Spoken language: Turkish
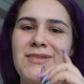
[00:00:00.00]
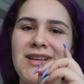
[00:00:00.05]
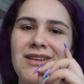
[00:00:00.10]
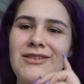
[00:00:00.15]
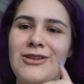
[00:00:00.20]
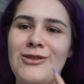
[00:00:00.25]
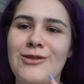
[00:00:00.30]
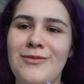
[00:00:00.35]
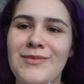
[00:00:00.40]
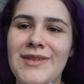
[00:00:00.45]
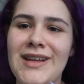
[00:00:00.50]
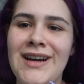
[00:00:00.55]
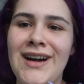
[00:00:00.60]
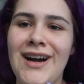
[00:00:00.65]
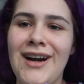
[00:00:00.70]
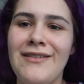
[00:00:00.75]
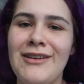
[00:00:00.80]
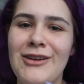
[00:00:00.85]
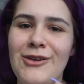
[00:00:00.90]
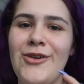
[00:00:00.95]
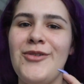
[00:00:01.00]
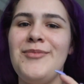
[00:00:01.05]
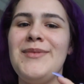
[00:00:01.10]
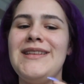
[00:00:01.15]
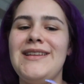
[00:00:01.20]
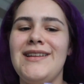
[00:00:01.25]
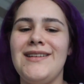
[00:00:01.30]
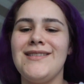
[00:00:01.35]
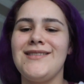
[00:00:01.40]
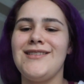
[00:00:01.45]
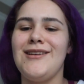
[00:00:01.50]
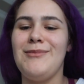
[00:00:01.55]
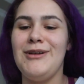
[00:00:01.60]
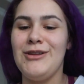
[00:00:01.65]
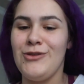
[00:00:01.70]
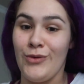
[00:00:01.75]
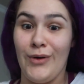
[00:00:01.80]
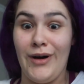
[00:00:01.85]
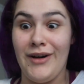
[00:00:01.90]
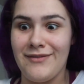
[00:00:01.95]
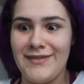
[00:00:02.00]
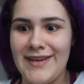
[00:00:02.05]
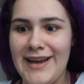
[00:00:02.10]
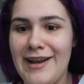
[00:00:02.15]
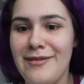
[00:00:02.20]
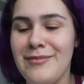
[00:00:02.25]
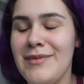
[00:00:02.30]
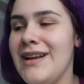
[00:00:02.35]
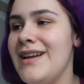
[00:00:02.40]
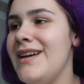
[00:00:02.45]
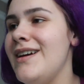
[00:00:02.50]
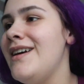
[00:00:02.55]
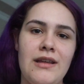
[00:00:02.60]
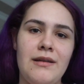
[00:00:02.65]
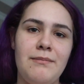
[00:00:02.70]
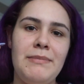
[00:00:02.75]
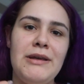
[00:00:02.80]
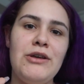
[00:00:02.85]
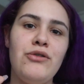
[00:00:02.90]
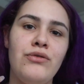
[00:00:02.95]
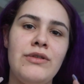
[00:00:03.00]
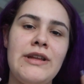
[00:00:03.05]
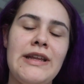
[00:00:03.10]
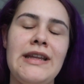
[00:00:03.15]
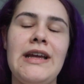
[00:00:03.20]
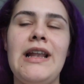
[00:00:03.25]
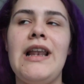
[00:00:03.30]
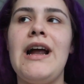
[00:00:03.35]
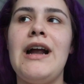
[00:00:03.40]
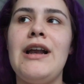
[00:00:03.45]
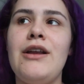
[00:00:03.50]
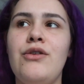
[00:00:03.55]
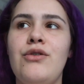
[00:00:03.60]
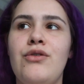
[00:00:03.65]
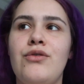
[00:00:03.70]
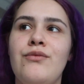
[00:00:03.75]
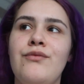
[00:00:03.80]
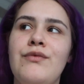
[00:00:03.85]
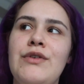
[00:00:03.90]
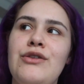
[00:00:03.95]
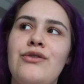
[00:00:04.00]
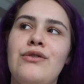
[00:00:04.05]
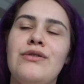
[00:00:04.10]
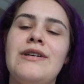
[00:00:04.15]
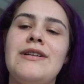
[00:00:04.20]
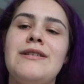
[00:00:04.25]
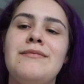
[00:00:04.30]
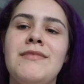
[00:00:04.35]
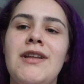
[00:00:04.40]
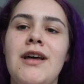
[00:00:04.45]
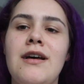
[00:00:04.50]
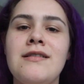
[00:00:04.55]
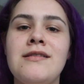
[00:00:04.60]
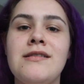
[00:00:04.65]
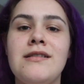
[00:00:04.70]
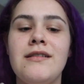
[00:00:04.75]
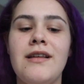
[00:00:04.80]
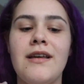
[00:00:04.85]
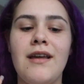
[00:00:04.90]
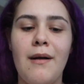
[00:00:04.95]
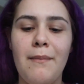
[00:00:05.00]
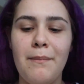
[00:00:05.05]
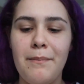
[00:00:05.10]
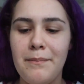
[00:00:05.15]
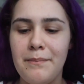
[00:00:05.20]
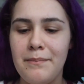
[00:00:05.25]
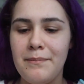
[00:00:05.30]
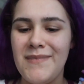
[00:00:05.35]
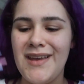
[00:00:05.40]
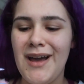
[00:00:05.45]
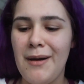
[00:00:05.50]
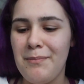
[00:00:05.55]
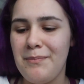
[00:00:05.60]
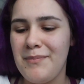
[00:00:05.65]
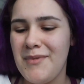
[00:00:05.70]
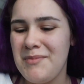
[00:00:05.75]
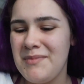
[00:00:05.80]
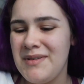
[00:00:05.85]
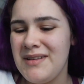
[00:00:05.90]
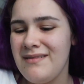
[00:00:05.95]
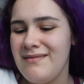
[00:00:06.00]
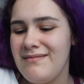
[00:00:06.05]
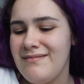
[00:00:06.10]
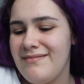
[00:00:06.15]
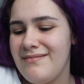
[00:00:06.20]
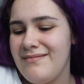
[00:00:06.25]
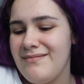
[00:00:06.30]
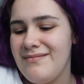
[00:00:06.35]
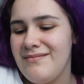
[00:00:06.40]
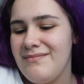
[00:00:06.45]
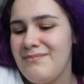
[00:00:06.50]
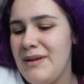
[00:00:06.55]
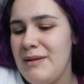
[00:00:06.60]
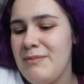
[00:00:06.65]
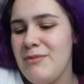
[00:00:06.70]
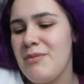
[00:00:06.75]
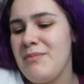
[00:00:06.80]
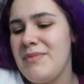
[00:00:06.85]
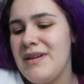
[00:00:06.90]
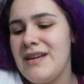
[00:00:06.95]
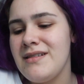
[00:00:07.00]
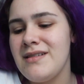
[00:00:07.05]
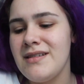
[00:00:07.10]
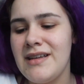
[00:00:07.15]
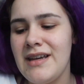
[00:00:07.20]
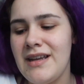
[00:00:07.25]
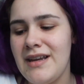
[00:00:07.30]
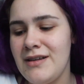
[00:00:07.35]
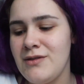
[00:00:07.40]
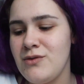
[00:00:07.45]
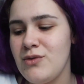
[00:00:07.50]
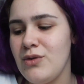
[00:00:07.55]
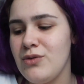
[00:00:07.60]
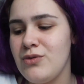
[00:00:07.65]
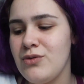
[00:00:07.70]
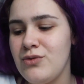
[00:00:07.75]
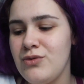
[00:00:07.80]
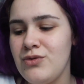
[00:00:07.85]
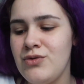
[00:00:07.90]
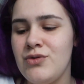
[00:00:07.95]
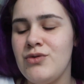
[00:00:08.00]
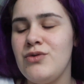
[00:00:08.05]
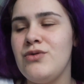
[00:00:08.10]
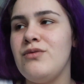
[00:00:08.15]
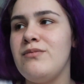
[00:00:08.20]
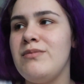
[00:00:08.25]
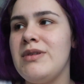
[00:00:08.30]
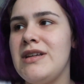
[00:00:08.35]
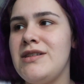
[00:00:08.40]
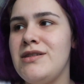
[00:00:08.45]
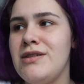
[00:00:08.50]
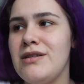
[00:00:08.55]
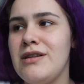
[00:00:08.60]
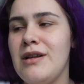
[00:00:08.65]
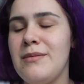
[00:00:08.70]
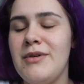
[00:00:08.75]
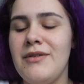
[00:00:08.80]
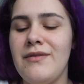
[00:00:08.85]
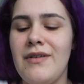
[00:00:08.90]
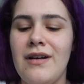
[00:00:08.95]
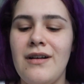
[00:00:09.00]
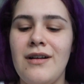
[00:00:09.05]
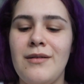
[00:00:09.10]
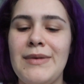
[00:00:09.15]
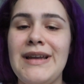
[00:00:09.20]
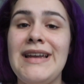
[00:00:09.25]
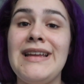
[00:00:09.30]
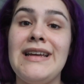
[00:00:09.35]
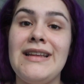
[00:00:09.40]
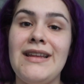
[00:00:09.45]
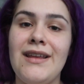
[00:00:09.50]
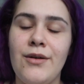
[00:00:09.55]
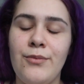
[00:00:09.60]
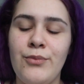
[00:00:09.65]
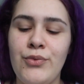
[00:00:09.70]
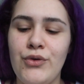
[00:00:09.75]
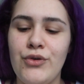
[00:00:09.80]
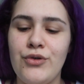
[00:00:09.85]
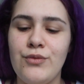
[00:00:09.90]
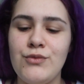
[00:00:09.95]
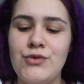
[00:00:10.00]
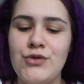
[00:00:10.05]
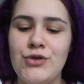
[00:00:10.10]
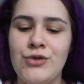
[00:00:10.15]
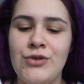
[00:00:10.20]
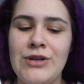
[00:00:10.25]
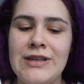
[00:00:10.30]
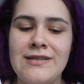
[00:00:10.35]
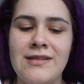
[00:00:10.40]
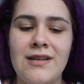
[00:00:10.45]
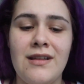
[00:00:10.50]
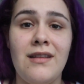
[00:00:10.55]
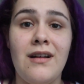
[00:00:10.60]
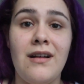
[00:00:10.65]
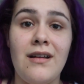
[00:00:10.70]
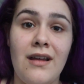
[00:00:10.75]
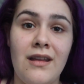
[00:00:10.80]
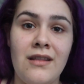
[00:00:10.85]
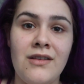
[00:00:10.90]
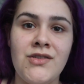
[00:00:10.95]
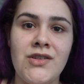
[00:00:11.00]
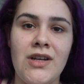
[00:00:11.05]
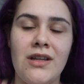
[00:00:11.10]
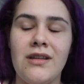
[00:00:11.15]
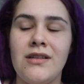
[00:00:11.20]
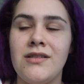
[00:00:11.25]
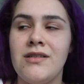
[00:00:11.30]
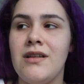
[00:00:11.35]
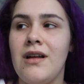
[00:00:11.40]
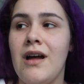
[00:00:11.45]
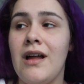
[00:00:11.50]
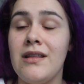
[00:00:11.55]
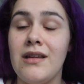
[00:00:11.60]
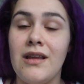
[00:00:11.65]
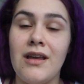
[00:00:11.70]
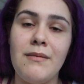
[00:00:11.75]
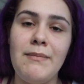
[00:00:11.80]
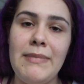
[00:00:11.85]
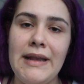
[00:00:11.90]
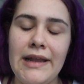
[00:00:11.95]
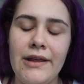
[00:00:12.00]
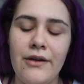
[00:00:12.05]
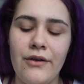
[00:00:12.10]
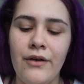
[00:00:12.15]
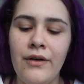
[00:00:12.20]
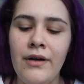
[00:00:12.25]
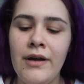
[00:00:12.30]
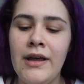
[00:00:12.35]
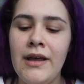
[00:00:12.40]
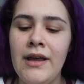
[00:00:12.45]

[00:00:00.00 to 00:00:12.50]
Bir videomda kahve görmediğiniz zaman tuhaf gelmeli. Bir günde neler yiyorum videolarımda aslında yap yapmamın bilmiyorum birazcık gereksiz olduğunu düşündüğüm bir açıklama var ama yine de yapıyorum çünkü insanlar yanlış anlayabiliyor.